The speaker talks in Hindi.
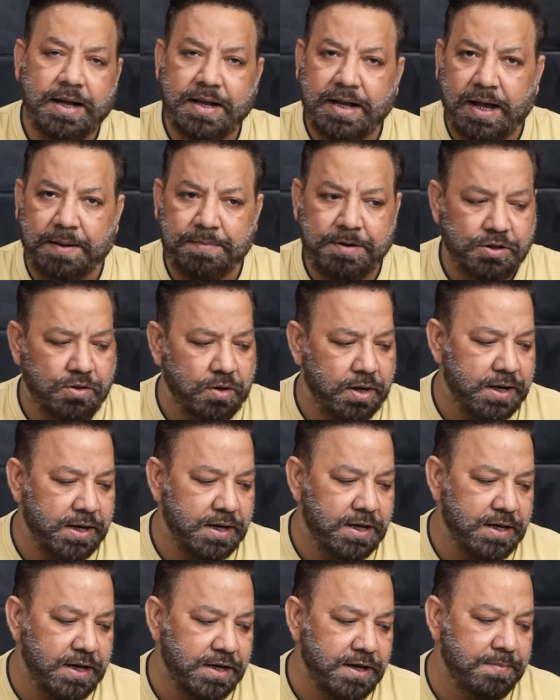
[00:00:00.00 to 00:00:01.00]
हंगामी दौरा
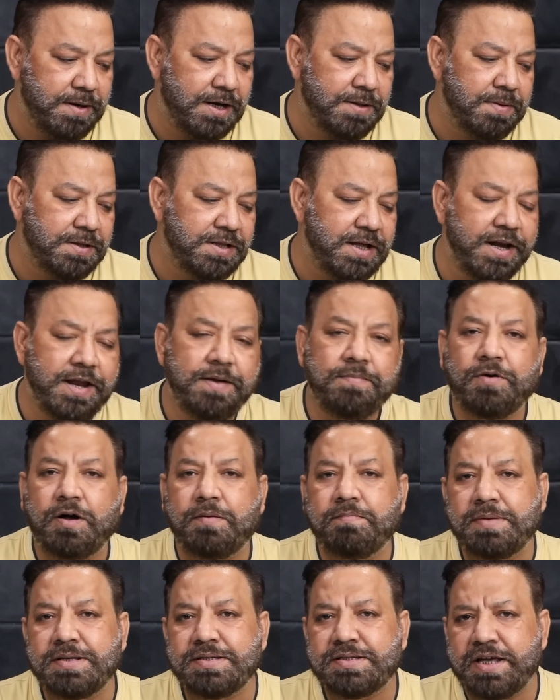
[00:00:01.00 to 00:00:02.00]
किया ये बात बता रहे हैं
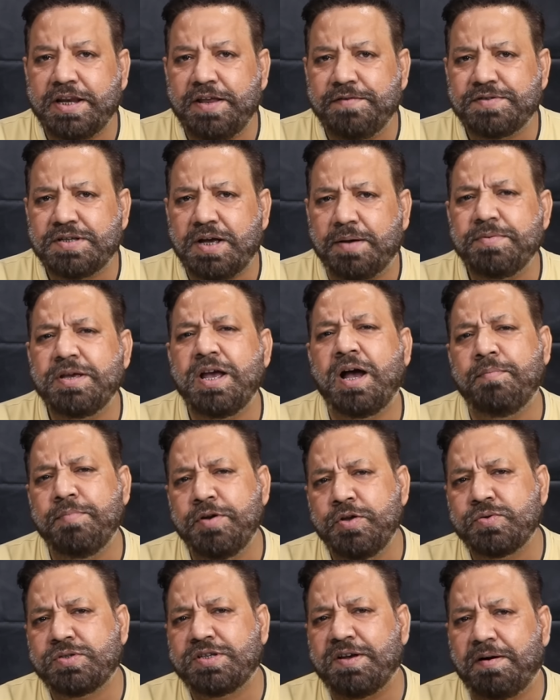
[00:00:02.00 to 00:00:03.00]
मोहम्मद जरीफ साहब ये हम
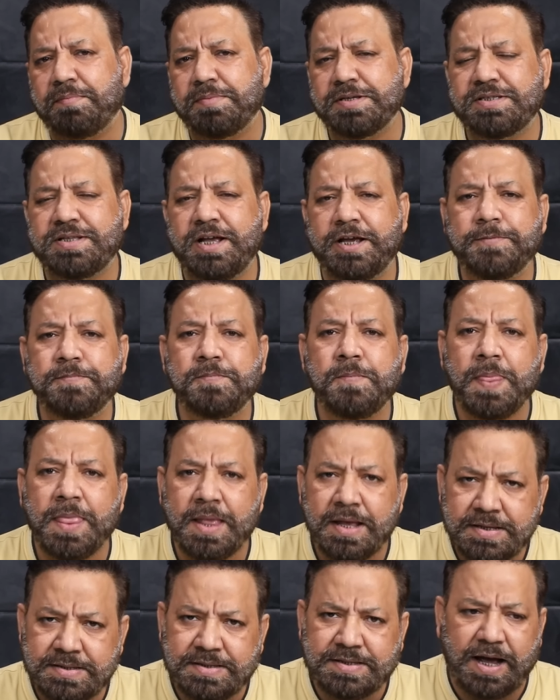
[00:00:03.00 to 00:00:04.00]
न्यूज़ से वाबस्ता हैं
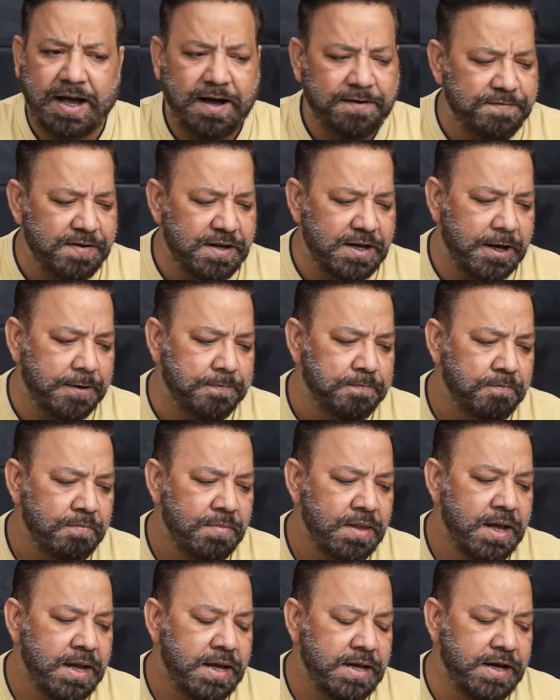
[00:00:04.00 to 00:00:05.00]
सहाफ़ी हैं
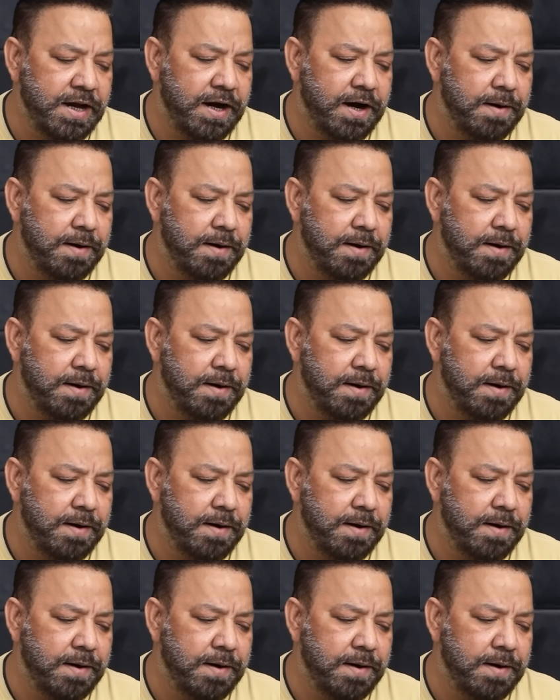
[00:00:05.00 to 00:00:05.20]
ये